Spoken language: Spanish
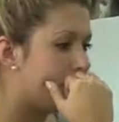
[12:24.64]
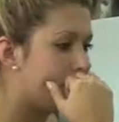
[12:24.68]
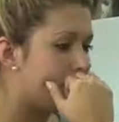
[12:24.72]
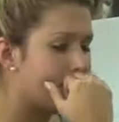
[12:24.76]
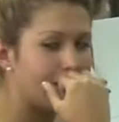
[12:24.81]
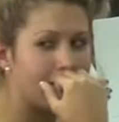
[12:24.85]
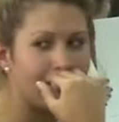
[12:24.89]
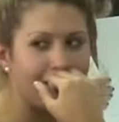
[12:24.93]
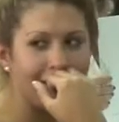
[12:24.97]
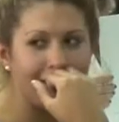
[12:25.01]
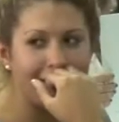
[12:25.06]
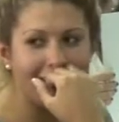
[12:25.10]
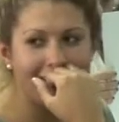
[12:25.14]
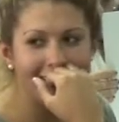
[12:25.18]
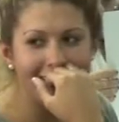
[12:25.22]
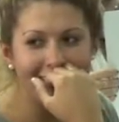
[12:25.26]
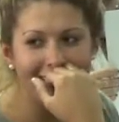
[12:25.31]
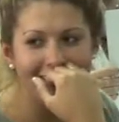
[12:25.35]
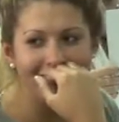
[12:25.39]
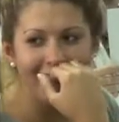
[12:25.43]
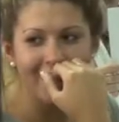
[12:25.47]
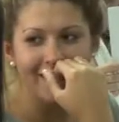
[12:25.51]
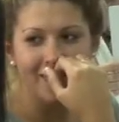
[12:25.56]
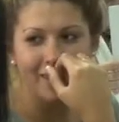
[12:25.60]
años y
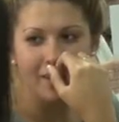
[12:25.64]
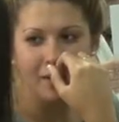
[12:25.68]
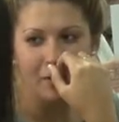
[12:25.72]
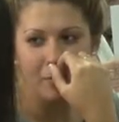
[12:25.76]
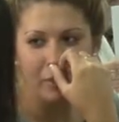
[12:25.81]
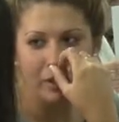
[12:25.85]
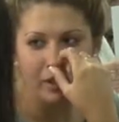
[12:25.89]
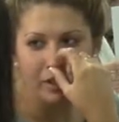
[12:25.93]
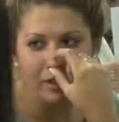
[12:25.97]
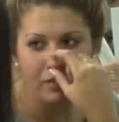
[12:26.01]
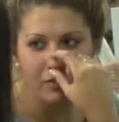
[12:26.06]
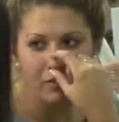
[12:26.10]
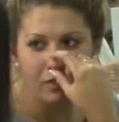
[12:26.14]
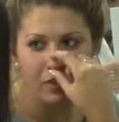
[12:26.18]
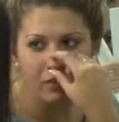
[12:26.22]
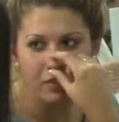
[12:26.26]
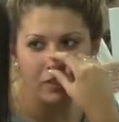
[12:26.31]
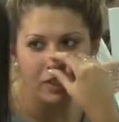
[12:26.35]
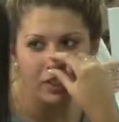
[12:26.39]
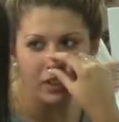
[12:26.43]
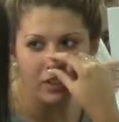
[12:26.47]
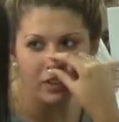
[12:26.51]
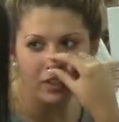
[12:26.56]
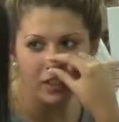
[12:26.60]
ahora con mi
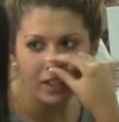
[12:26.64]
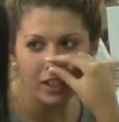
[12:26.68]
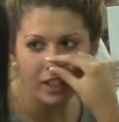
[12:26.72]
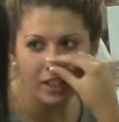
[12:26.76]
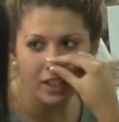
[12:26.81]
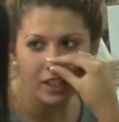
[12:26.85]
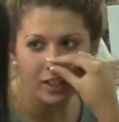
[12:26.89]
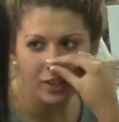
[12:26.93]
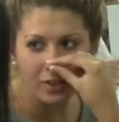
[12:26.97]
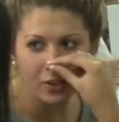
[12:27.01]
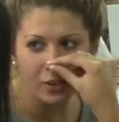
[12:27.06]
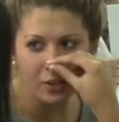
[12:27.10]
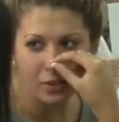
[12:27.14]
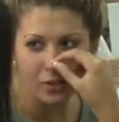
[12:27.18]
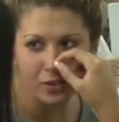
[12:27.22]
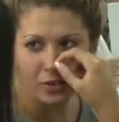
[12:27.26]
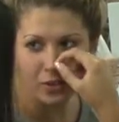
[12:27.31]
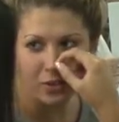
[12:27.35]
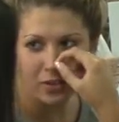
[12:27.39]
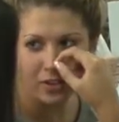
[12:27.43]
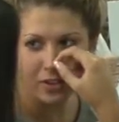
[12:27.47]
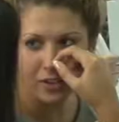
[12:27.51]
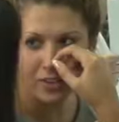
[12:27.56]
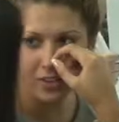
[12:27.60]
carrera
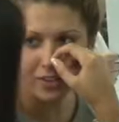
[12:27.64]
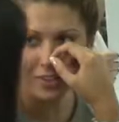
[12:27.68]
y con